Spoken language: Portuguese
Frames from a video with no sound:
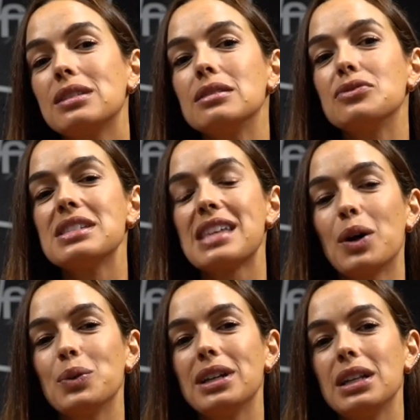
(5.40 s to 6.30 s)
de
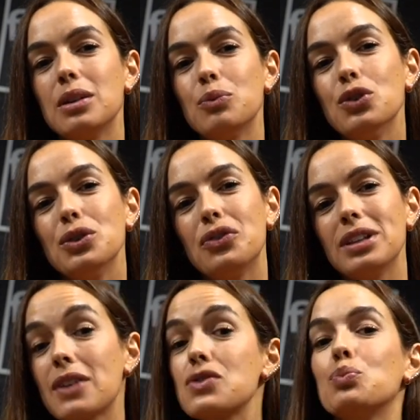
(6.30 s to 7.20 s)
televisão e queria muito
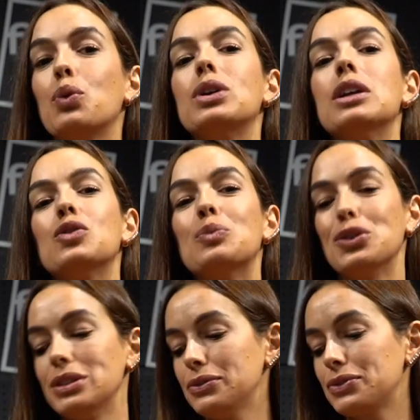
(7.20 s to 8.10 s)
falar-vos um pouquinho do
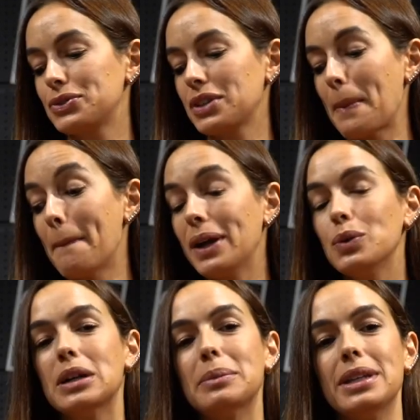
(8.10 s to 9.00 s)
meu livro A Meio
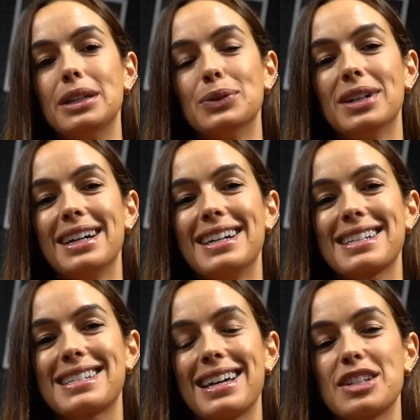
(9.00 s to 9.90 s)
Caminho,
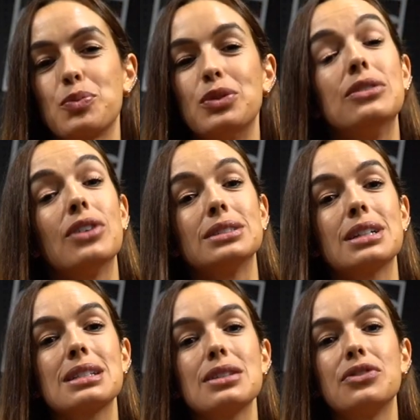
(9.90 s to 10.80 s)
que está disponível
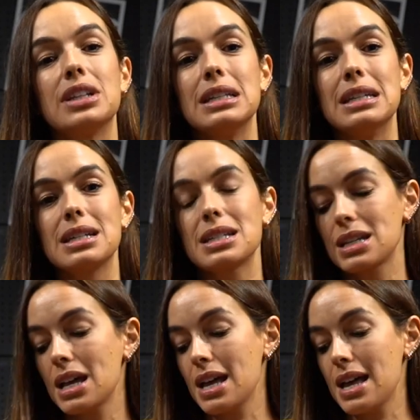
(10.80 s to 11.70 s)
nas
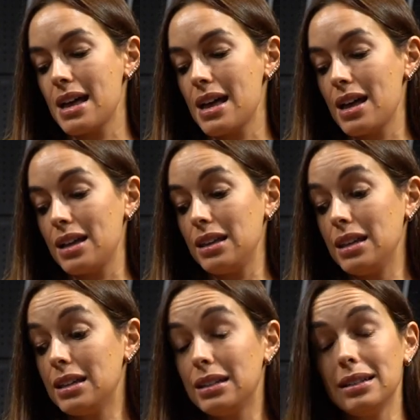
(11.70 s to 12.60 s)
livrarias
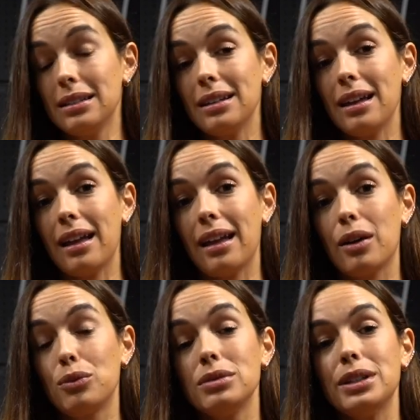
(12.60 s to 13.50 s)
e que é
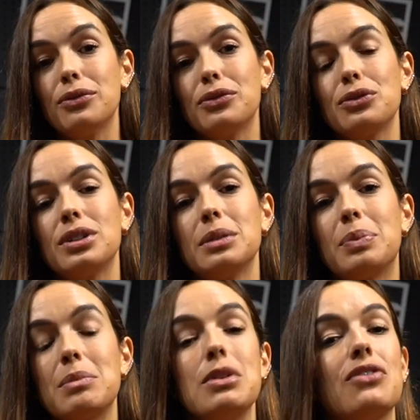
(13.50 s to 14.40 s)
um livro que
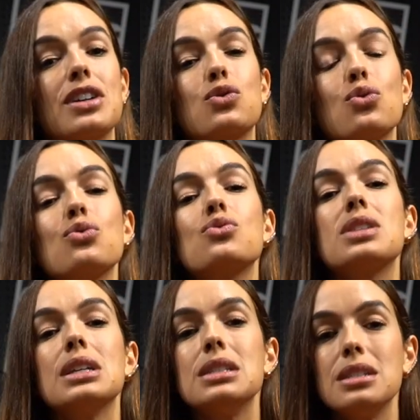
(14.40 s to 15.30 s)
para mim faz todo o
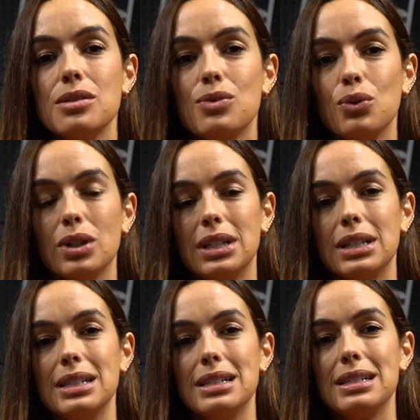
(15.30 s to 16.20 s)
sentido
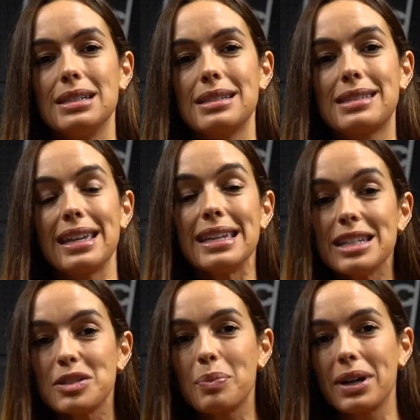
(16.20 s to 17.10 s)
uh,
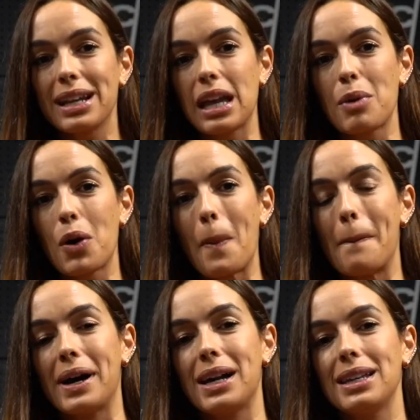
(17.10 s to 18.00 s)
sair para quem me
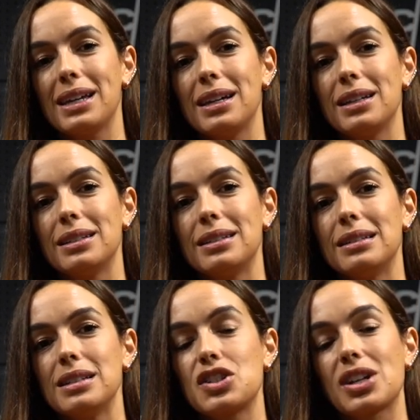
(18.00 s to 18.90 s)
acompanha
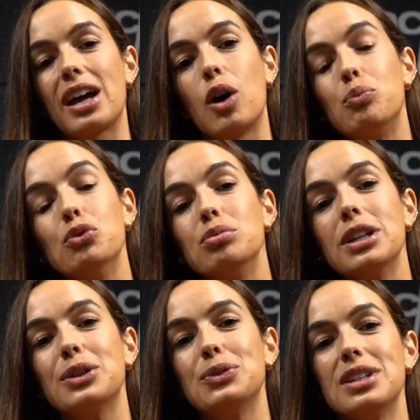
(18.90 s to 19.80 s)
uh, e chegar ao
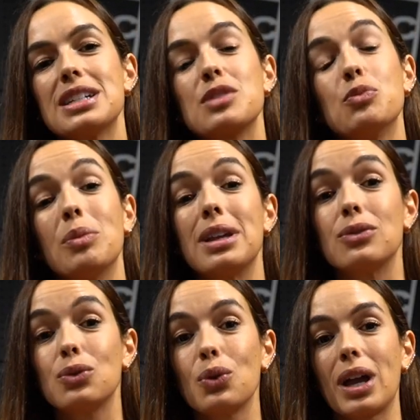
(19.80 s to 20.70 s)
público neste
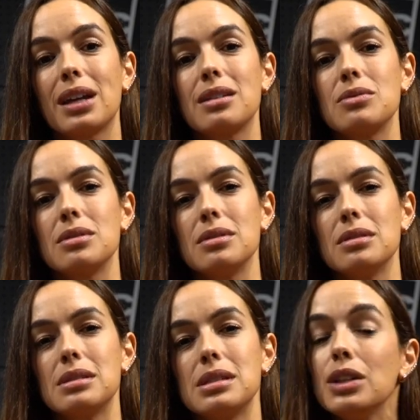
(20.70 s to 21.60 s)
momento em
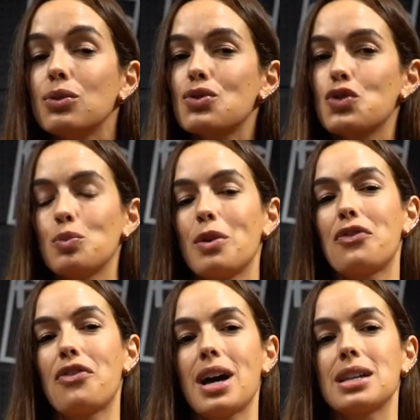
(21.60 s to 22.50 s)
que sinto que estou numa
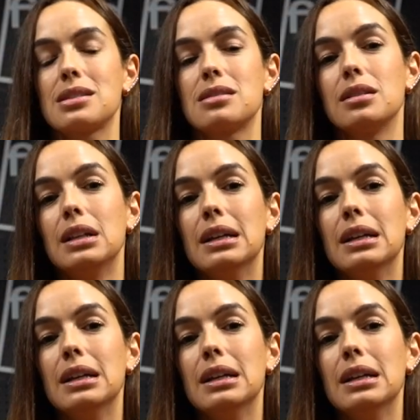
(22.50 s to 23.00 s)
fase